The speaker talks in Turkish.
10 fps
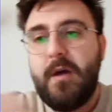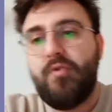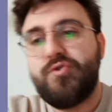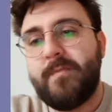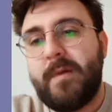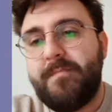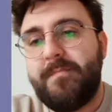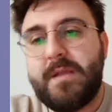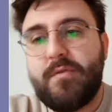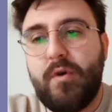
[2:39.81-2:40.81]
O zaman
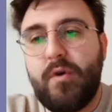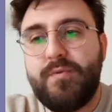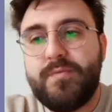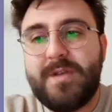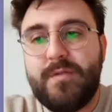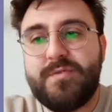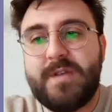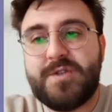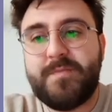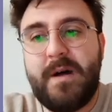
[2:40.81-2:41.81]
toplumsal
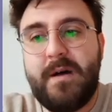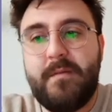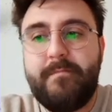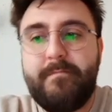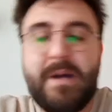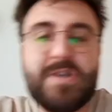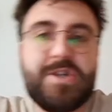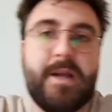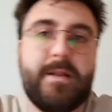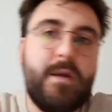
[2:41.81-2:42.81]
uzlaşma
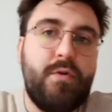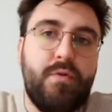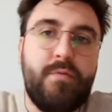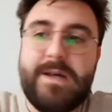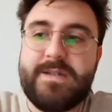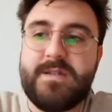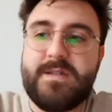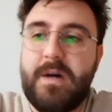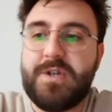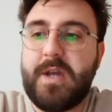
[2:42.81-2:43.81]
başkentte görülmez.
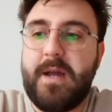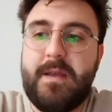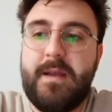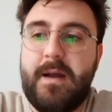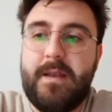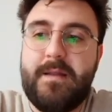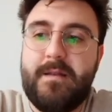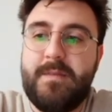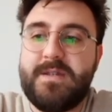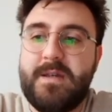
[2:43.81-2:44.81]
Başkent ilan
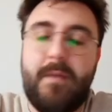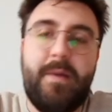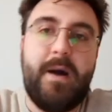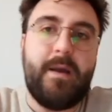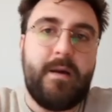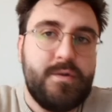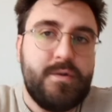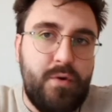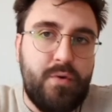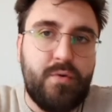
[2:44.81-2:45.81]
edilmesiyle bir
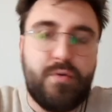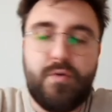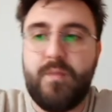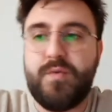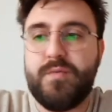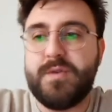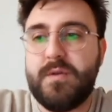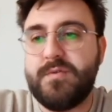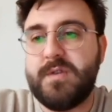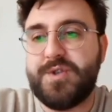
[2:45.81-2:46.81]
alakası yoktur toplumsal
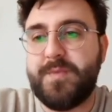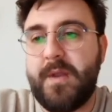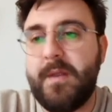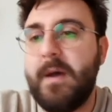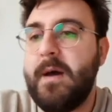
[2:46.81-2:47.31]
uzlaşmanın.